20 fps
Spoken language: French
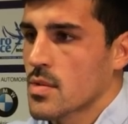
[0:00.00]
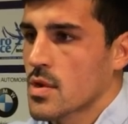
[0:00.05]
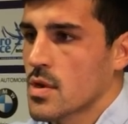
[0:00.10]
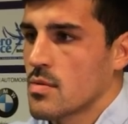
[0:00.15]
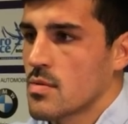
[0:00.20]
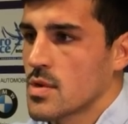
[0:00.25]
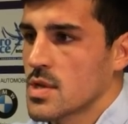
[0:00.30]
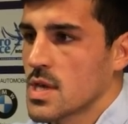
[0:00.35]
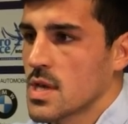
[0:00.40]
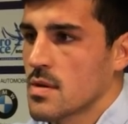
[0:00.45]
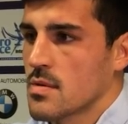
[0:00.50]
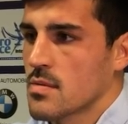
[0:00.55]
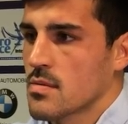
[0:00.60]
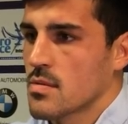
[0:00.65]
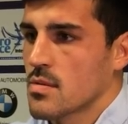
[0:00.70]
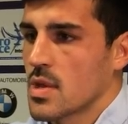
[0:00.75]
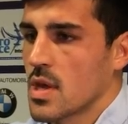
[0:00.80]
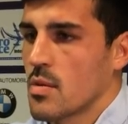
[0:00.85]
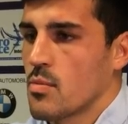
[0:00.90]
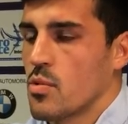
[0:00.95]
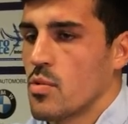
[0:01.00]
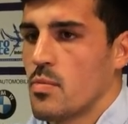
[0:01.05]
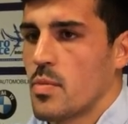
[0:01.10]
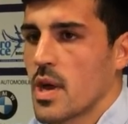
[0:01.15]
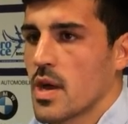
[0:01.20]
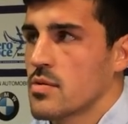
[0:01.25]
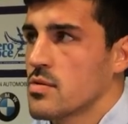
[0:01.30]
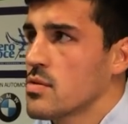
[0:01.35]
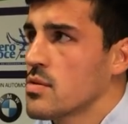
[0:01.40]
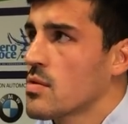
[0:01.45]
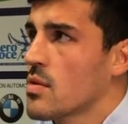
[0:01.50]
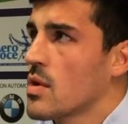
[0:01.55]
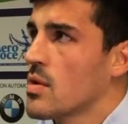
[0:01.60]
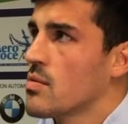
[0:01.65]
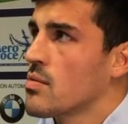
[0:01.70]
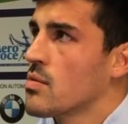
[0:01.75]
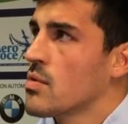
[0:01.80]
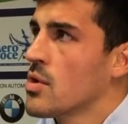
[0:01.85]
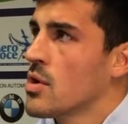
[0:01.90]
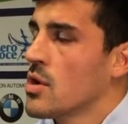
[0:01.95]
comment dire, on est un peu perdu, quoi.
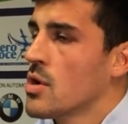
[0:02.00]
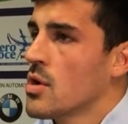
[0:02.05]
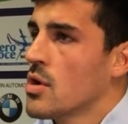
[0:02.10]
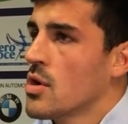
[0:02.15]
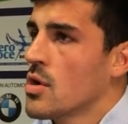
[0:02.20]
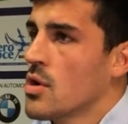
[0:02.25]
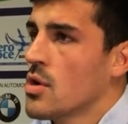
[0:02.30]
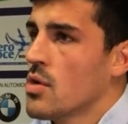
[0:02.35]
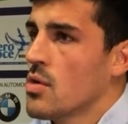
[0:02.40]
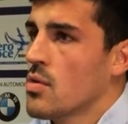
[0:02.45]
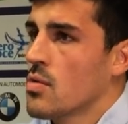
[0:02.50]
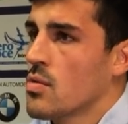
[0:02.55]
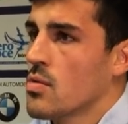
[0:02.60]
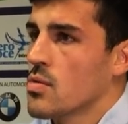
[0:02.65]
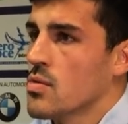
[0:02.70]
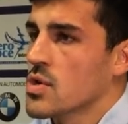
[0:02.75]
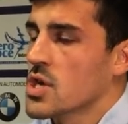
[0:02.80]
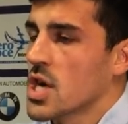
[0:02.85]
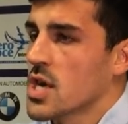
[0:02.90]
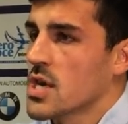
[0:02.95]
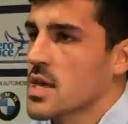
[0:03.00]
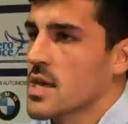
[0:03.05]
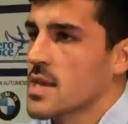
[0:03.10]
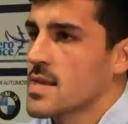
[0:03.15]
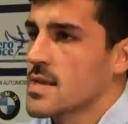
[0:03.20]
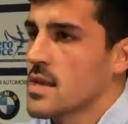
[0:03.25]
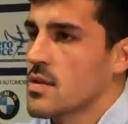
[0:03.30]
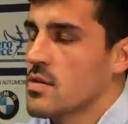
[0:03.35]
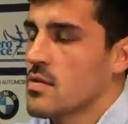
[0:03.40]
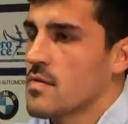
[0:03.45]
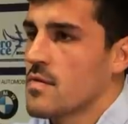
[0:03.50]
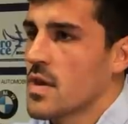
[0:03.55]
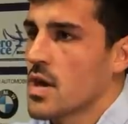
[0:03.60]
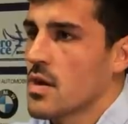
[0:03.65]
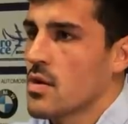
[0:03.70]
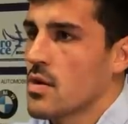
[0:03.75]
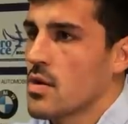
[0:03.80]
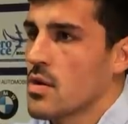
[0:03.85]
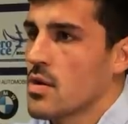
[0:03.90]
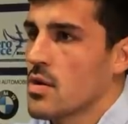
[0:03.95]
On, chacun essaye de faire